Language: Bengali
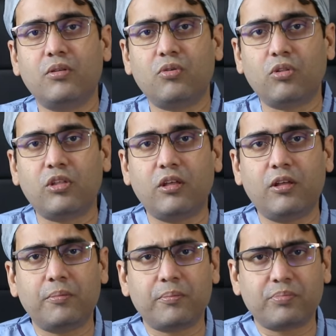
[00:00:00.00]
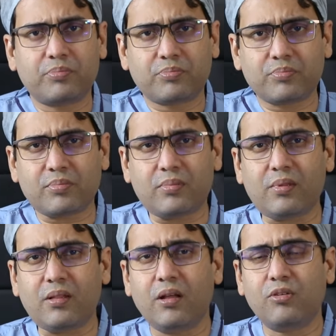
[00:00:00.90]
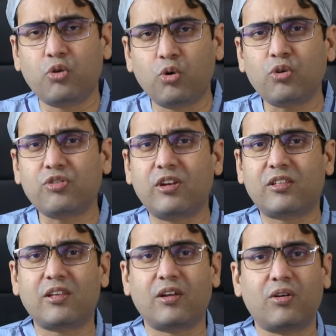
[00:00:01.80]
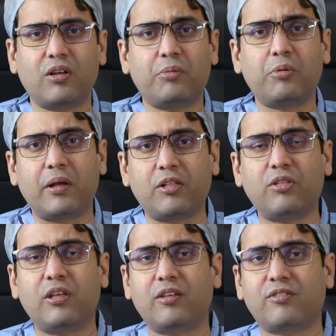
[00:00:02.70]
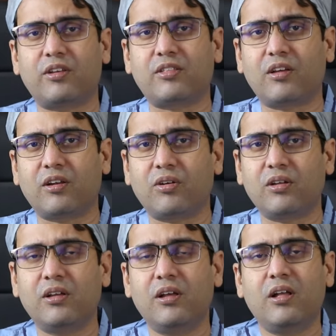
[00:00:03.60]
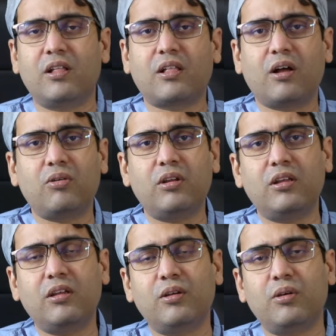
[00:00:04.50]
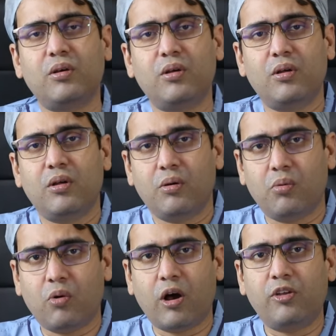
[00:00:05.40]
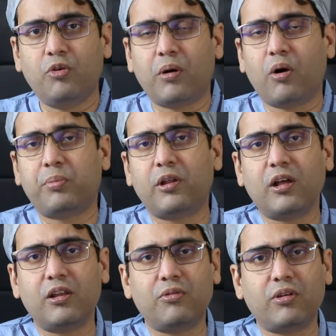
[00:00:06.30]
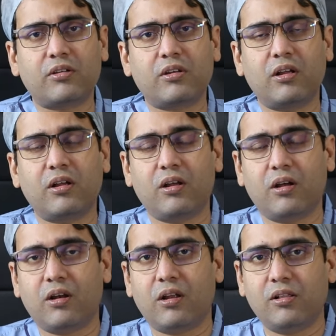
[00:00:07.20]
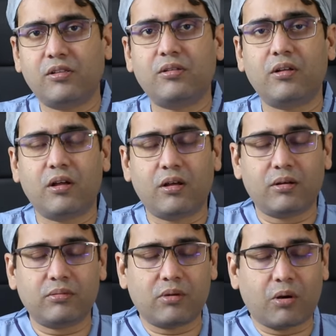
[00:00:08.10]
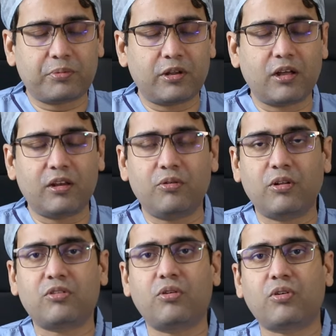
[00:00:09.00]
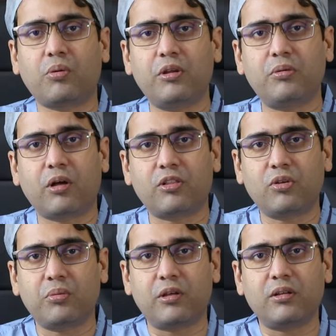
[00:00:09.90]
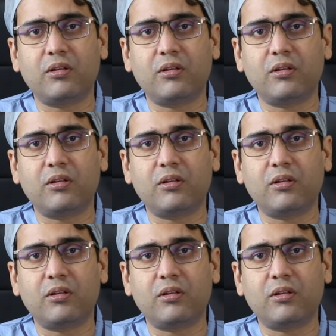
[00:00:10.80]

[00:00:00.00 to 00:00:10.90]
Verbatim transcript: যদি ছোট স্ট্রিকচার হয় এবং ভেতর দিকে স্ট্রিকচার হয় তাহলে ওয়াইউ বা অপটিক্যাল ইউরেটারাল অপটিক্যাল ইউরেথ্রোটমির মাধ্যমে